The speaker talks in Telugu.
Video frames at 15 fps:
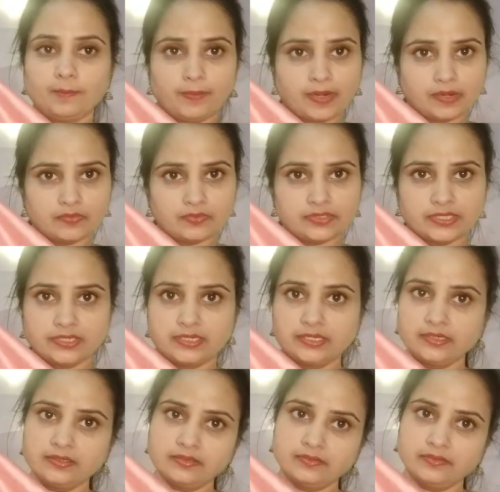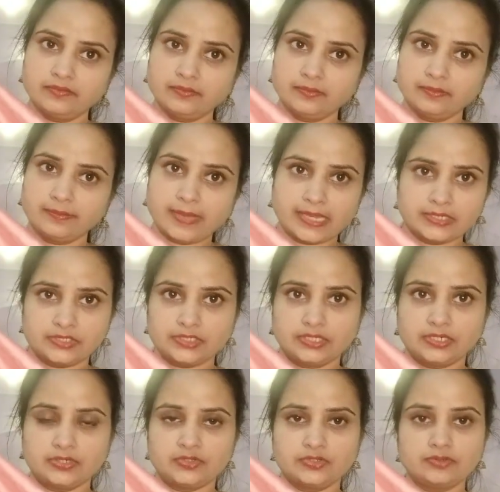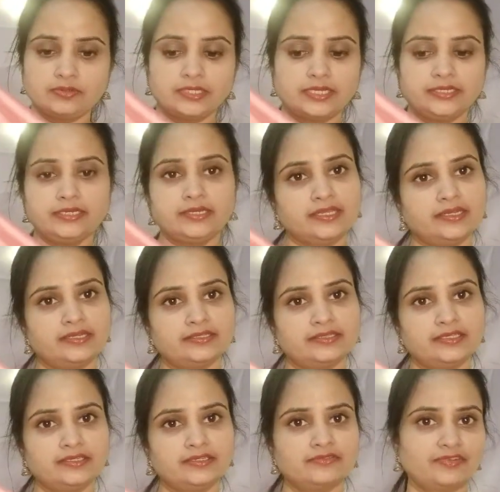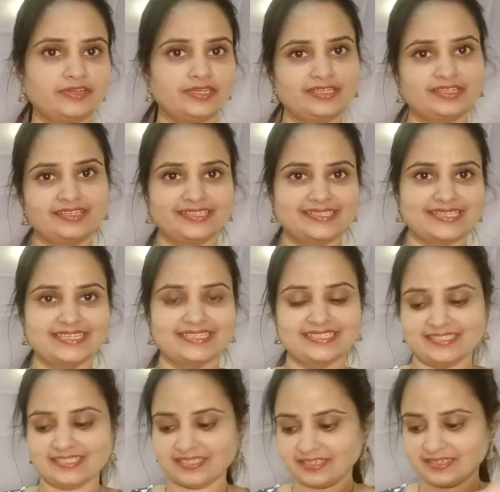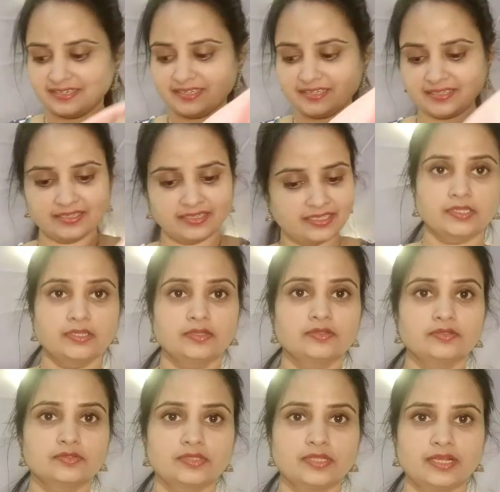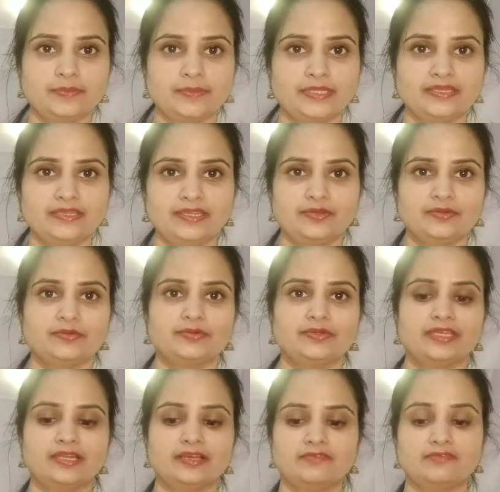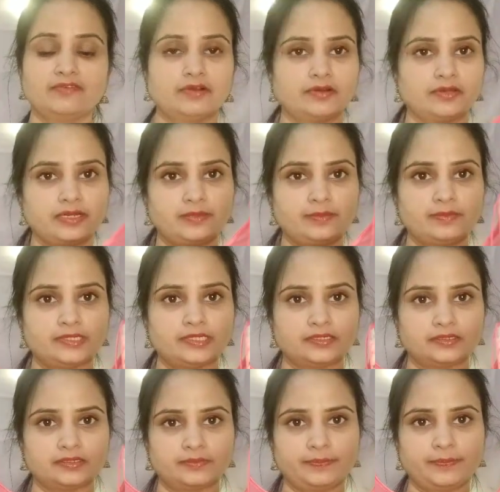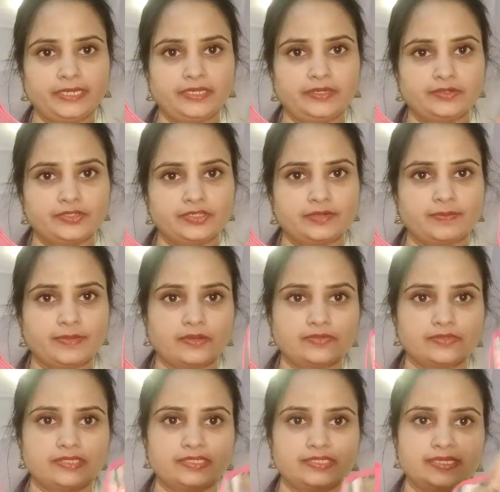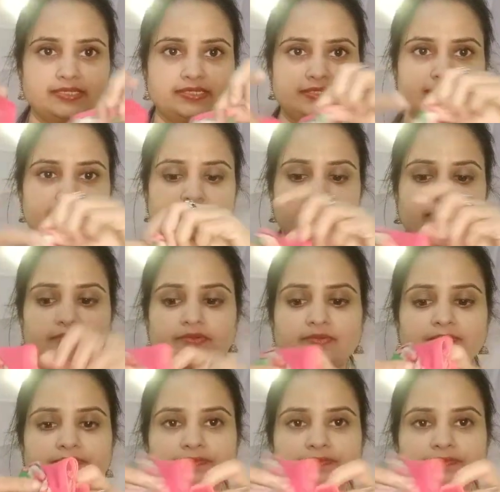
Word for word: బ్లౌజ్ అన్నా మ్యాచ్ చేయొచ్చు కానీ నేనైతే డిఫరెంట్గా డిజైన్ చేశానండి సో దాని మీద నేను ఇలా ఫ్లారల్ ప్రింట్ వచ్చిన బ్లౌజ్ డిజైన్ చేసుకున్నాను